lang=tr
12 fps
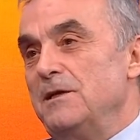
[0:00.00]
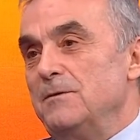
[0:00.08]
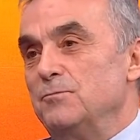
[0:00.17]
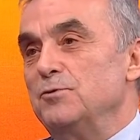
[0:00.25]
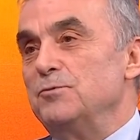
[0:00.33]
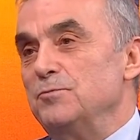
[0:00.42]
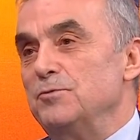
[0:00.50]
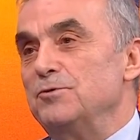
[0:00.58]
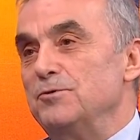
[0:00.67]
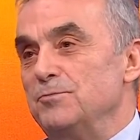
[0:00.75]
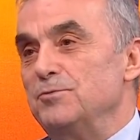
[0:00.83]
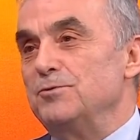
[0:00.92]
bunu
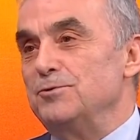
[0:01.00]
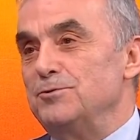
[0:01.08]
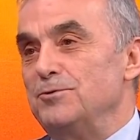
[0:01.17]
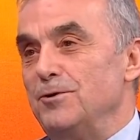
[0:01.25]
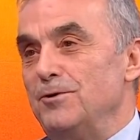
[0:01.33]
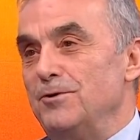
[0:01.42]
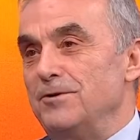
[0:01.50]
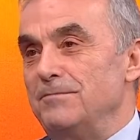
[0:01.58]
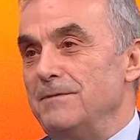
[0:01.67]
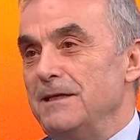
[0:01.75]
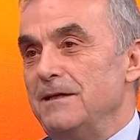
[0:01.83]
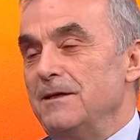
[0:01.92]
bunu bunu söylüyorum.
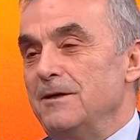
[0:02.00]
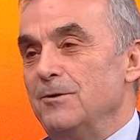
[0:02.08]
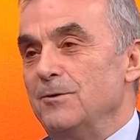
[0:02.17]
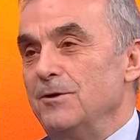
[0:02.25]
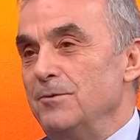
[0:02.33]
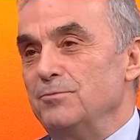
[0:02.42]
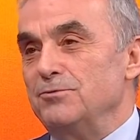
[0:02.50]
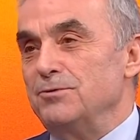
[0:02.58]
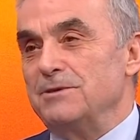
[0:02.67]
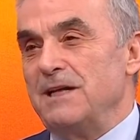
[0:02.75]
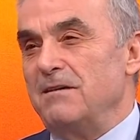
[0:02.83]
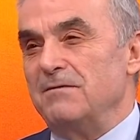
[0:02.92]
E, bu
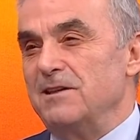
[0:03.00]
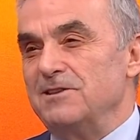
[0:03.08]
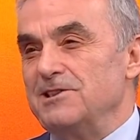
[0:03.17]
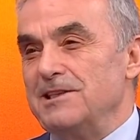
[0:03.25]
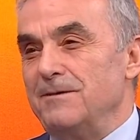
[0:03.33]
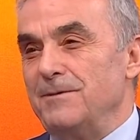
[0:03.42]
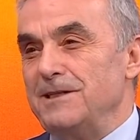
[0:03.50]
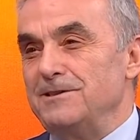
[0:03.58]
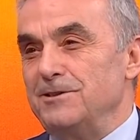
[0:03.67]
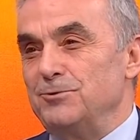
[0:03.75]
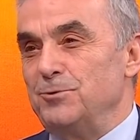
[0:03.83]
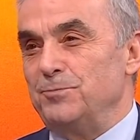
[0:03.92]
tür davranışlar
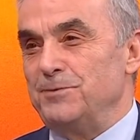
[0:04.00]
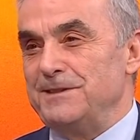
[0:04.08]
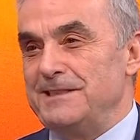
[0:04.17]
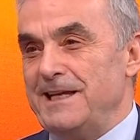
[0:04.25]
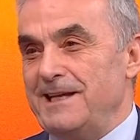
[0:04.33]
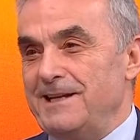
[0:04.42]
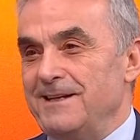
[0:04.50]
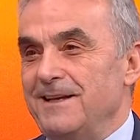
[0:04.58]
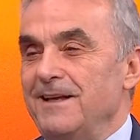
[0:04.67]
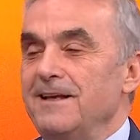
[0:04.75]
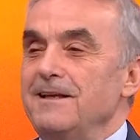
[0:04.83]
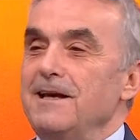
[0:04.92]
bence sürpriz değil.
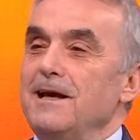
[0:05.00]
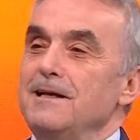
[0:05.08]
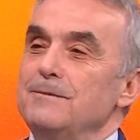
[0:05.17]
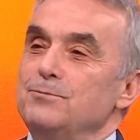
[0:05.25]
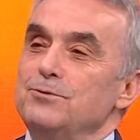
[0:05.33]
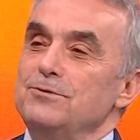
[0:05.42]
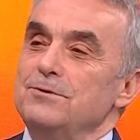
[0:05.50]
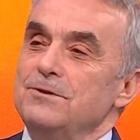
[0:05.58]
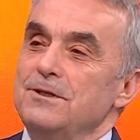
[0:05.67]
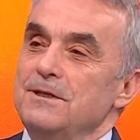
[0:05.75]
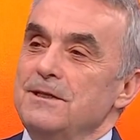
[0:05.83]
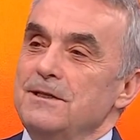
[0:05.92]
Yani bu
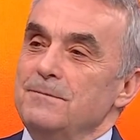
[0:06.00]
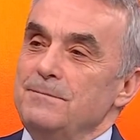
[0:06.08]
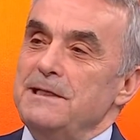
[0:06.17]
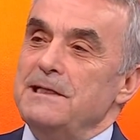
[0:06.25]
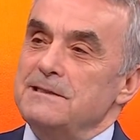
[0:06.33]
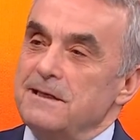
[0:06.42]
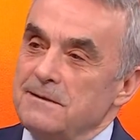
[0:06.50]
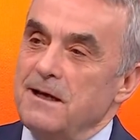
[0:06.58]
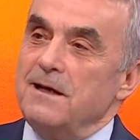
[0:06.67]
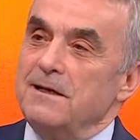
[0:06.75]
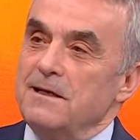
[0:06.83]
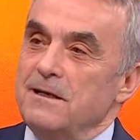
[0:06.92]
biraz da
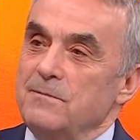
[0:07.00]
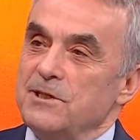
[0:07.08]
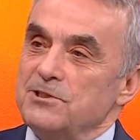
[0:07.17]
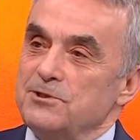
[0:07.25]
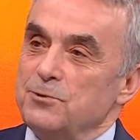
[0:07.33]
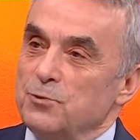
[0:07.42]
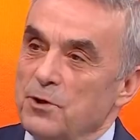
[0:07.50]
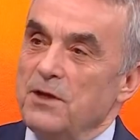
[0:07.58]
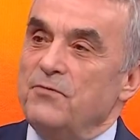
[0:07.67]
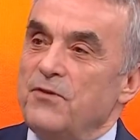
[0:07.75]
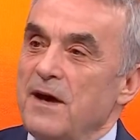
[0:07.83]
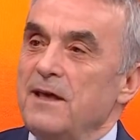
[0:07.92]
tarih amaçlı,
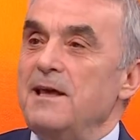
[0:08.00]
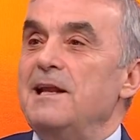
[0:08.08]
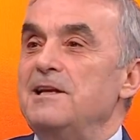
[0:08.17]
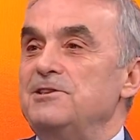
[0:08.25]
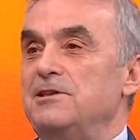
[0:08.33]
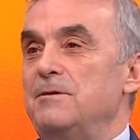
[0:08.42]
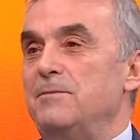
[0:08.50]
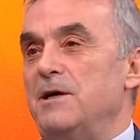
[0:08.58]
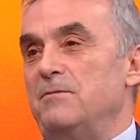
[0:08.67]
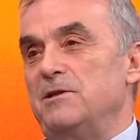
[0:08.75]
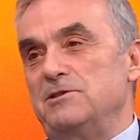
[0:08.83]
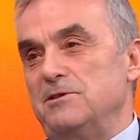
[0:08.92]
UEFA'yı eleştirme
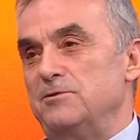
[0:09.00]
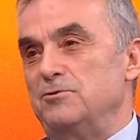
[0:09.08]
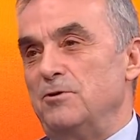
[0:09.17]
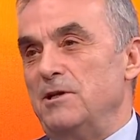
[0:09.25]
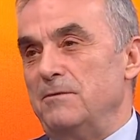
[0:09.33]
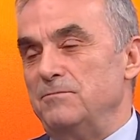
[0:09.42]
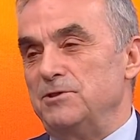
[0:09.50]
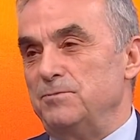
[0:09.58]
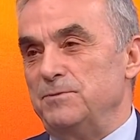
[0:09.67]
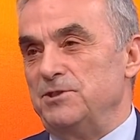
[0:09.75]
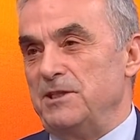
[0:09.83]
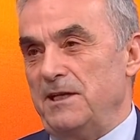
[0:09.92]
amaçlı söylenmiş
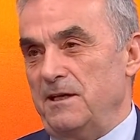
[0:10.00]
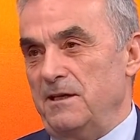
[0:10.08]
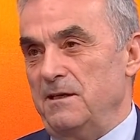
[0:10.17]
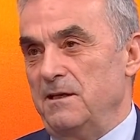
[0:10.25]
bir şeye.